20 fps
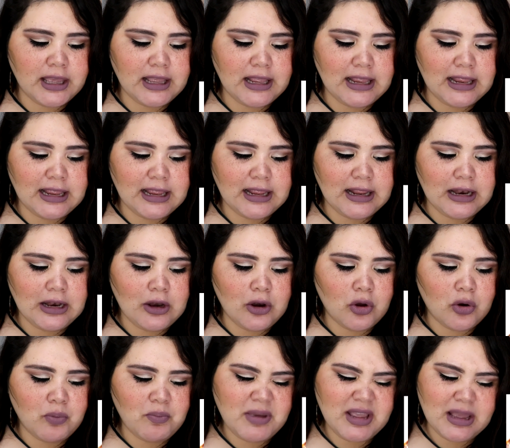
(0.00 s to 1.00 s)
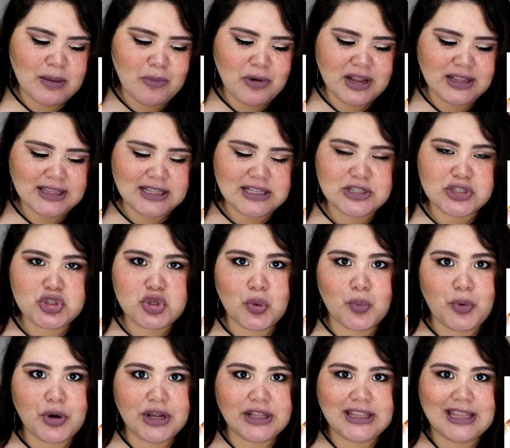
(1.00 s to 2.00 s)
Eh, lo, me llamó la
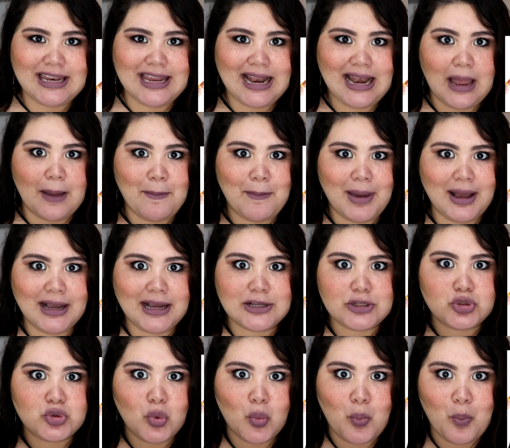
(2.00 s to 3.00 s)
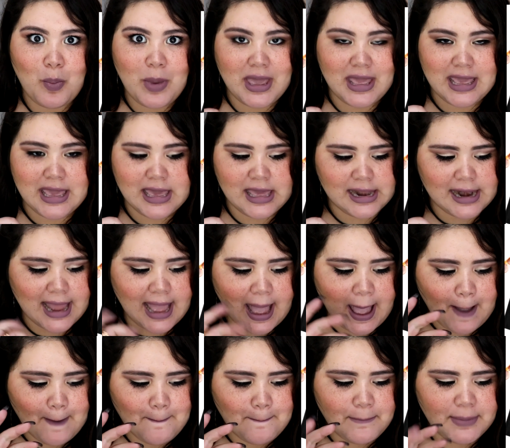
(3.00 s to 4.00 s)
atención porque tenía las mangas súper
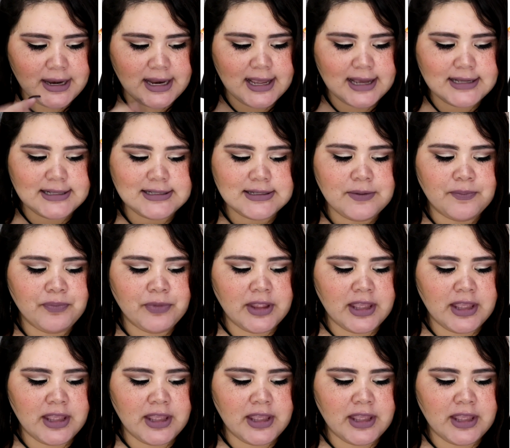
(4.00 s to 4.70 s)
amplias,